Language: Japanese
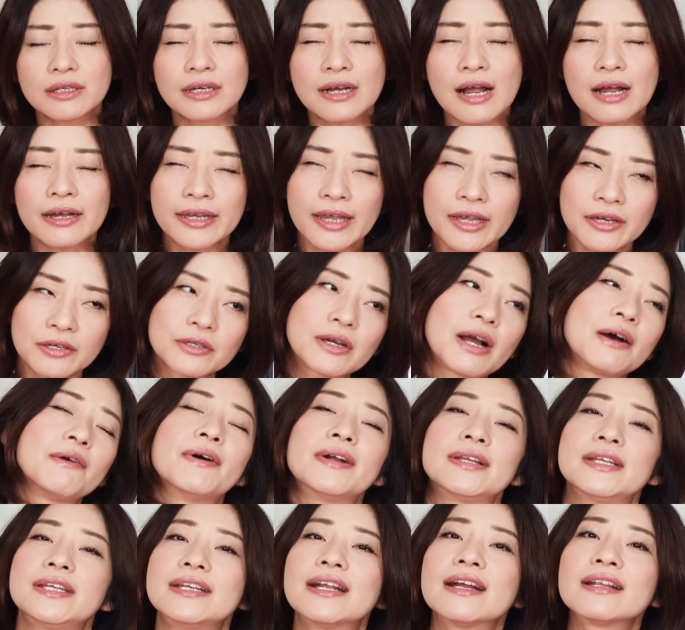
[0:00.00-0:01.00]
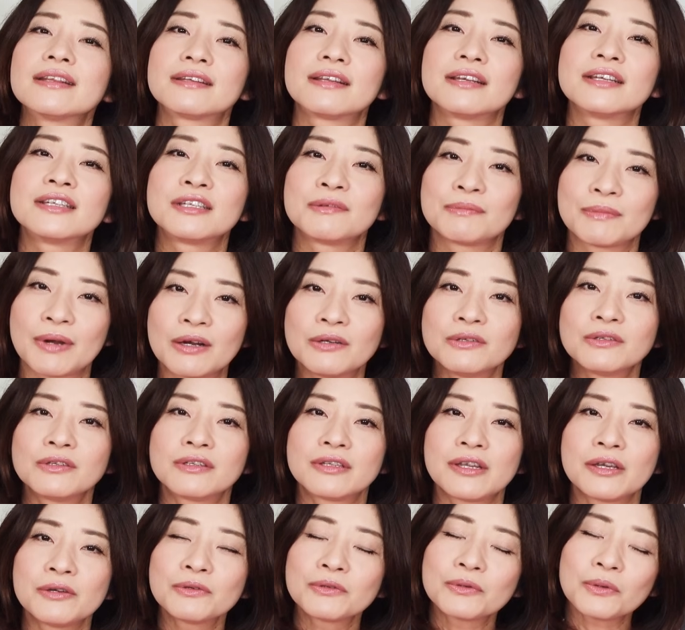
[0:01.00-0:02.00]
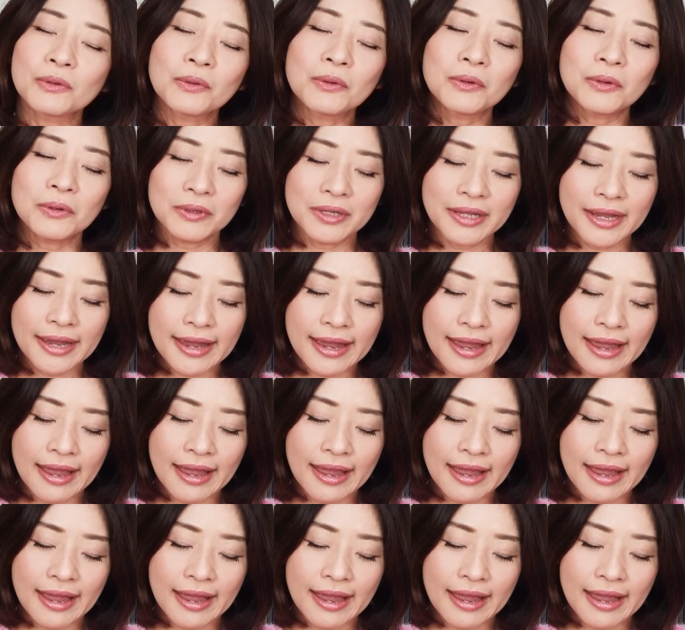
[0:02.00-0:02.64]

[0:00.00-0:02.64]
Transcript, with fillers: かける側になってしまうっていうところで、